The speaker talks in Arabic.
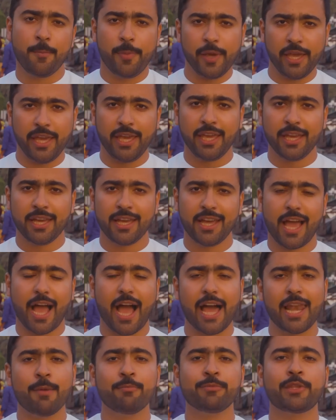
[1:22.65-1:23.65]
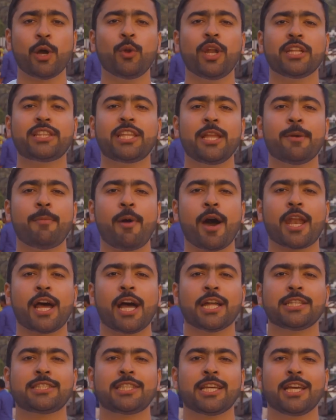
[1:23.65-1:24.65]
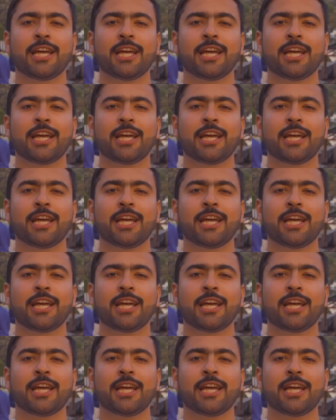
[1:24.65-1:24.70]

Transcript: بعلم دولة الإمارات